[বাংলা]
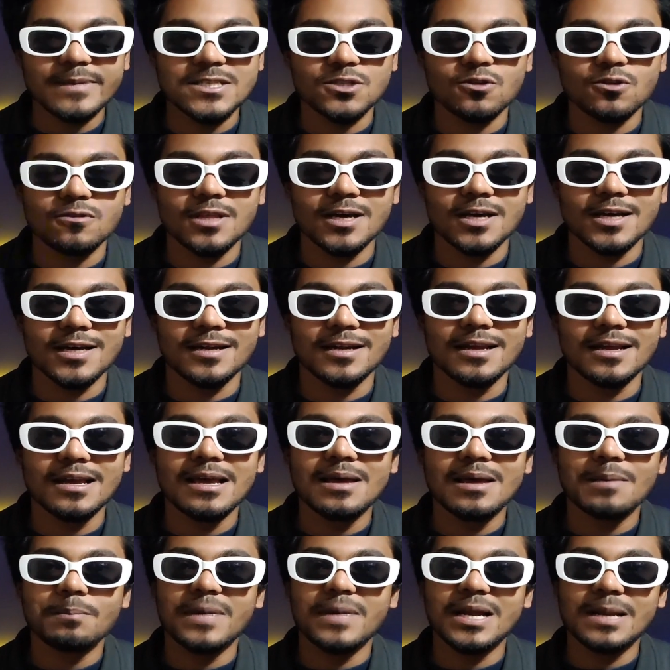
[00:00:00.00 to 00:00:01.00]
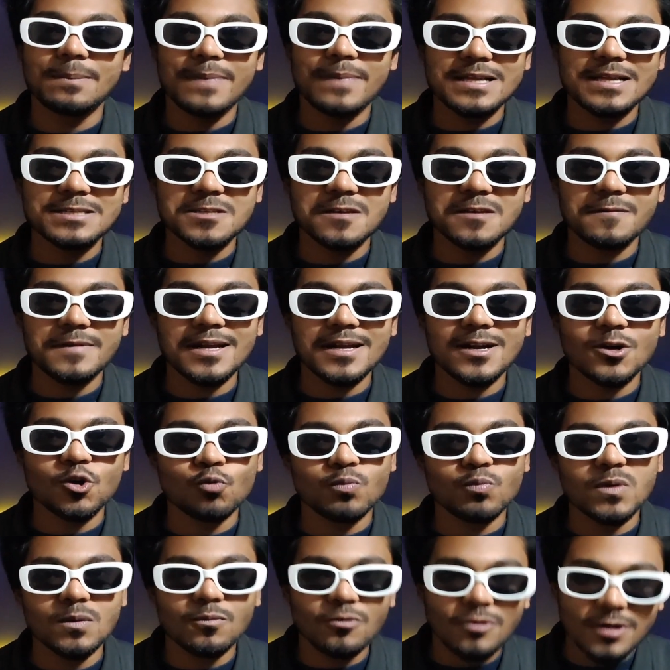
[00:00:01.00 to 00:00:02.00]
ব্যস্ত থাকেন মানে পাঞ্জাবি আর
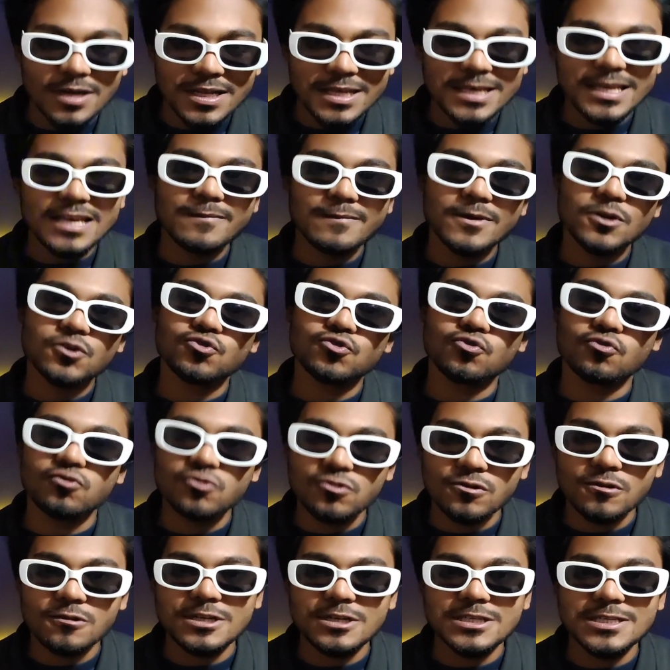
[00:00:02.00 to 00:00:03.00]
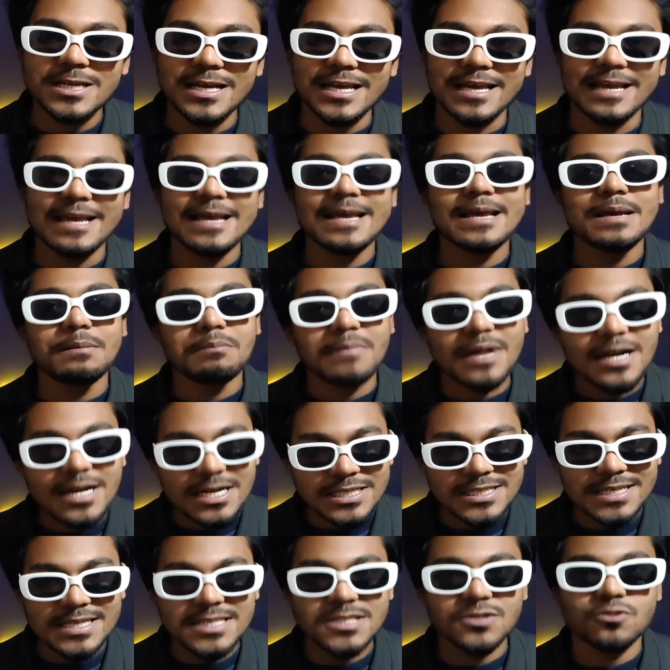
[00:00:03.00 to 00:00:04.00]
টুপি পড়লেই কি মানুষ হুজুর হয়ে যায়
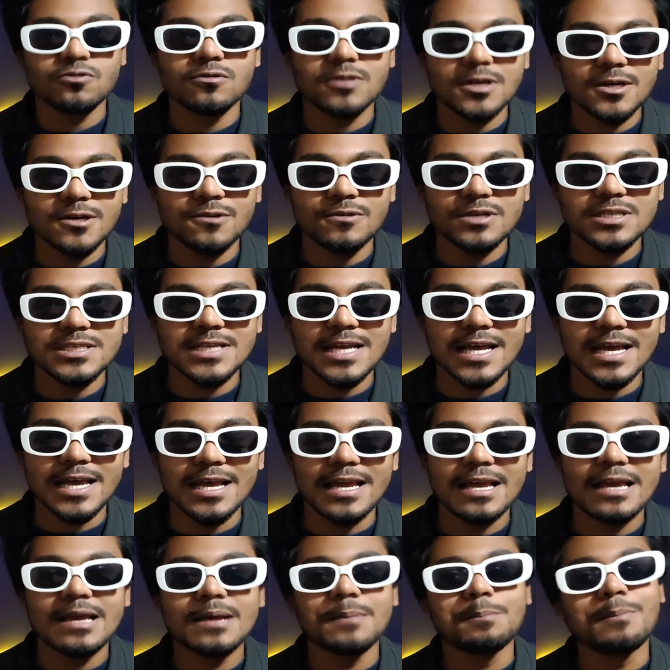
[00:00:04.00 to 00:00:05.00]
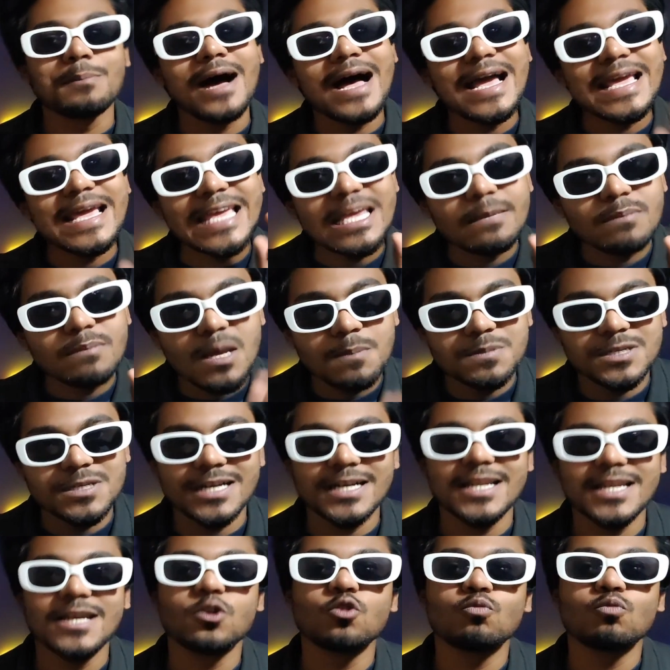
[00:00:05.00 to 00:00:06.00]
মাদ্রাসার স্টুডেন্ট হয়ে যায় ভাই এই
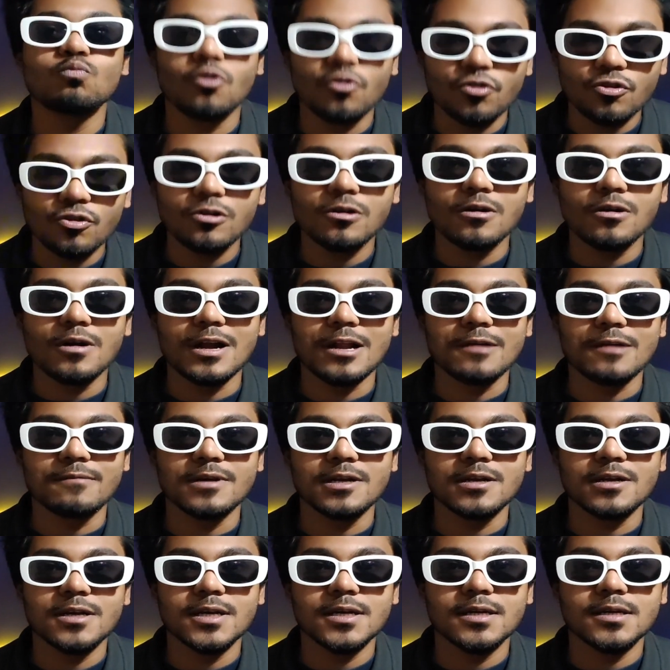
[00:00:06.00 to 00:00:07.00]
ব্যবসাটা একটু বন্ধ করেন এবার